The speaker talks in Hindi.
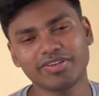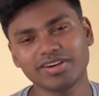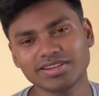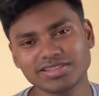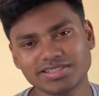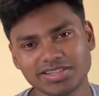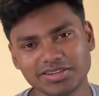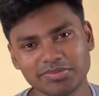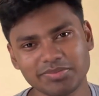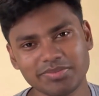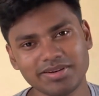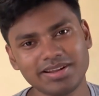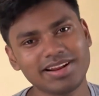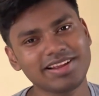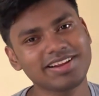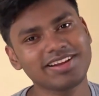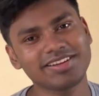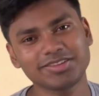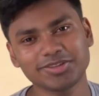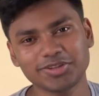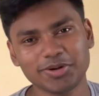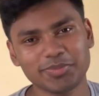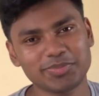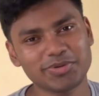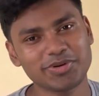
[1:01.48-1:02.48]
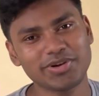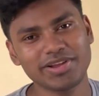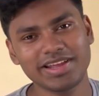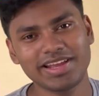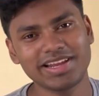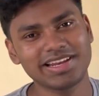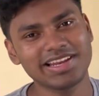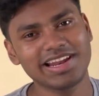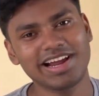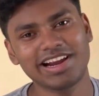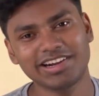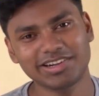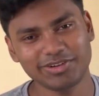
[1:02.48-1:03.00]
फर्स्ट नंबर आ गया तो आपको एक
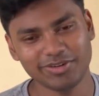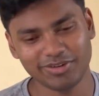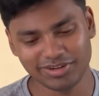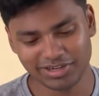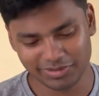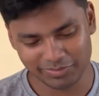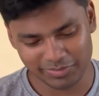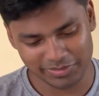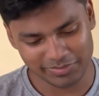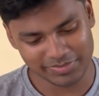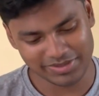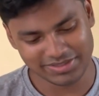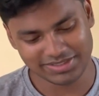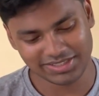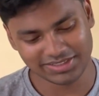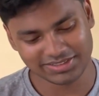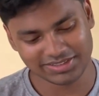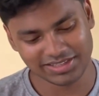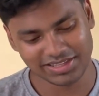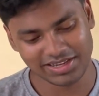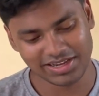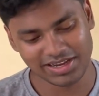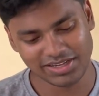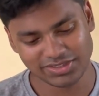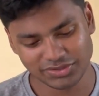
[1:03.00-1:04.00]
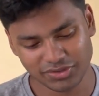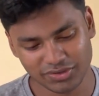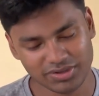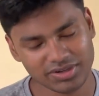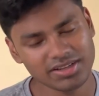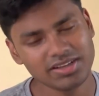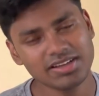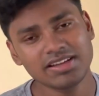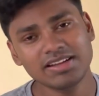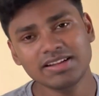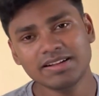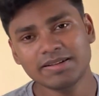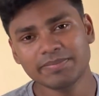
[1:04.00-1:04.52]
लाख डॉलर भी मिल सकता है गाइज और
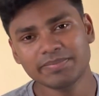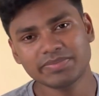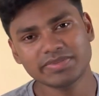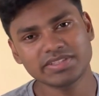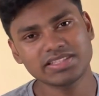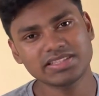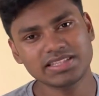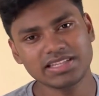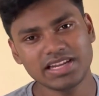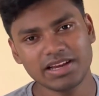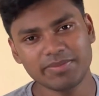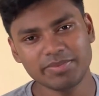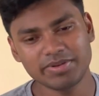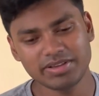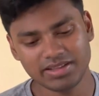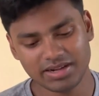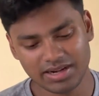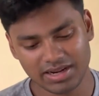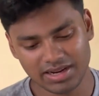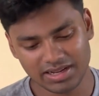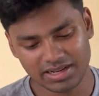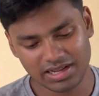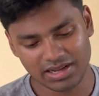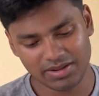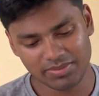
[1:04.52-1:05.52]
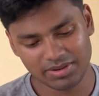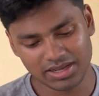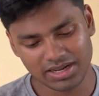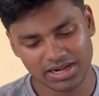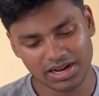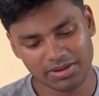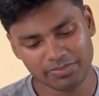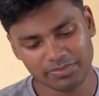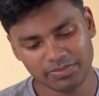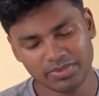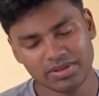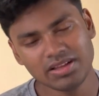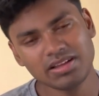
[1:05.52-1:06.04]
जितना भी रहेगा अगर
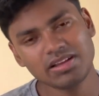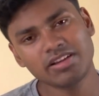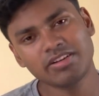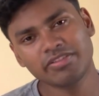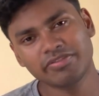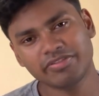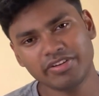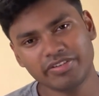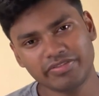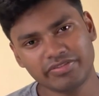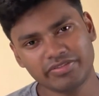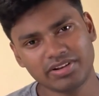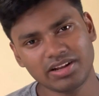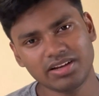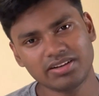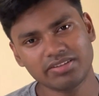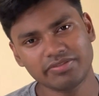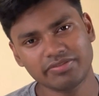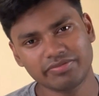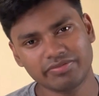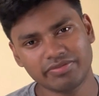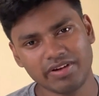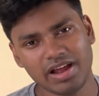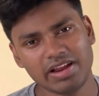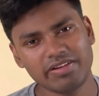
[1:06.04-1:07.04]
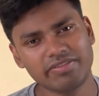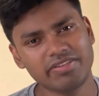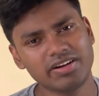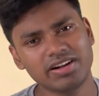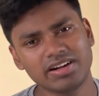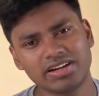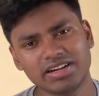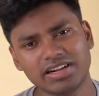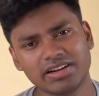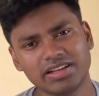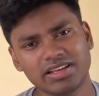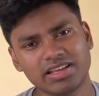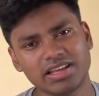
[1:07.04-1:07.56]
आप फिफ्थ फाइव
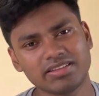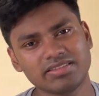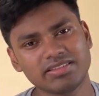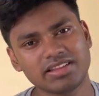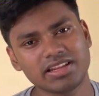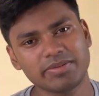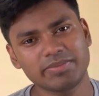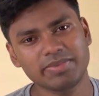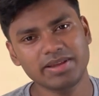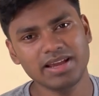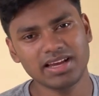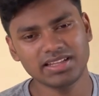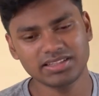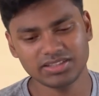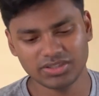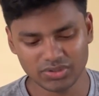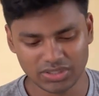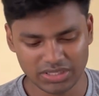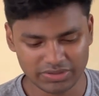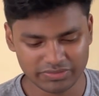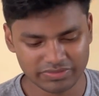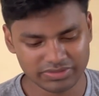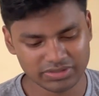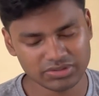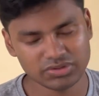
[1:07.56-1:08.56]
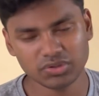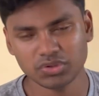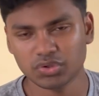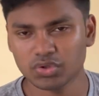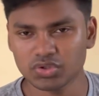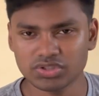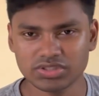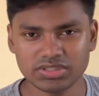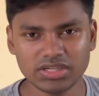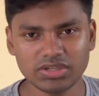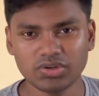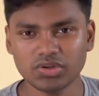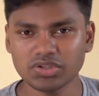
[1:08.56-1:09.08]
हंड्रेड के अंदर भी आते हो या फिर तो
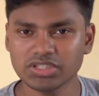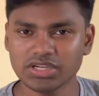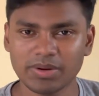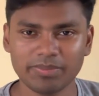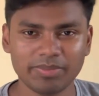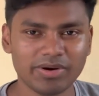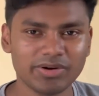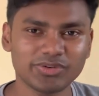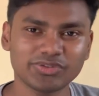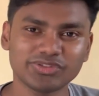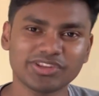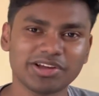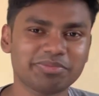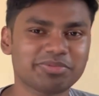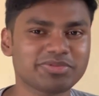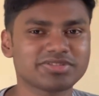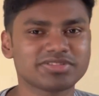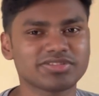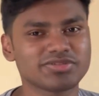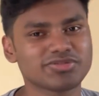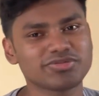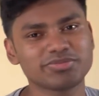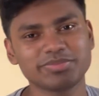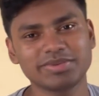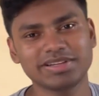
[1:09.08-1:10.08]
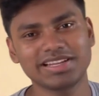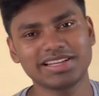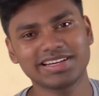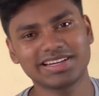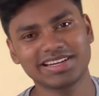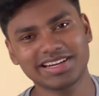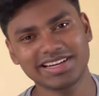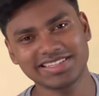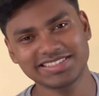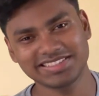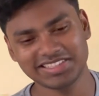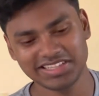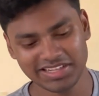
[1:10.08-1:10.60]
कुछ ना कुछ अमाउंट तो आपको ज़रूर मिलेगा
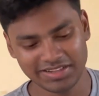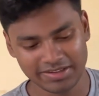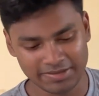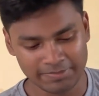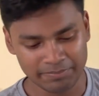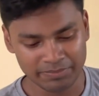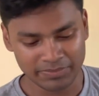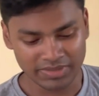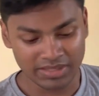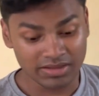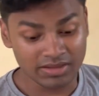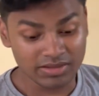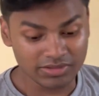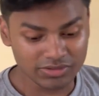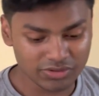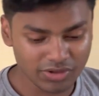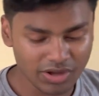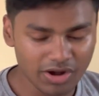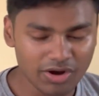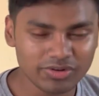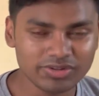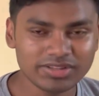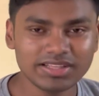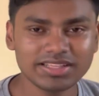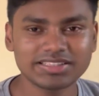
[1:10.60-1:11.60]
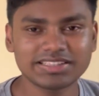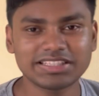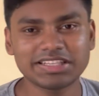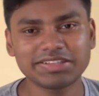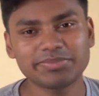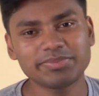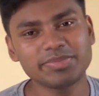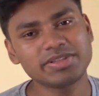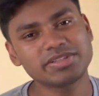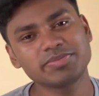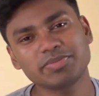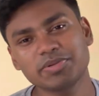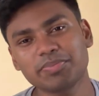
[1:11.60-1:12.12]
गाइज तो और देखते
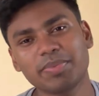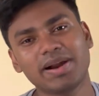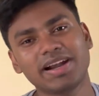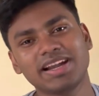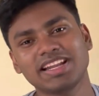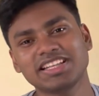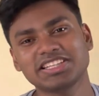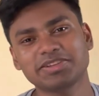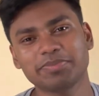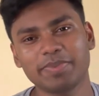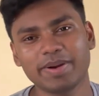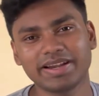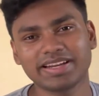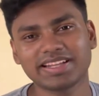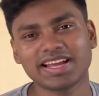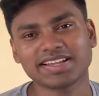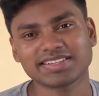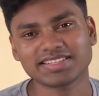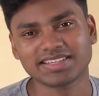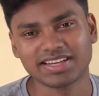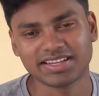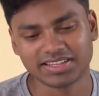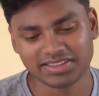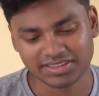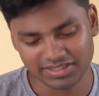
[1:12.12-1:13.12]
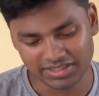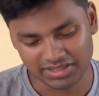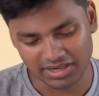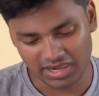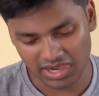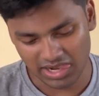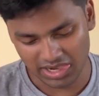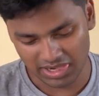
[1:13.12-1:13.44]
हैं इसमें पार्टिसिपेट कैसे करते हैं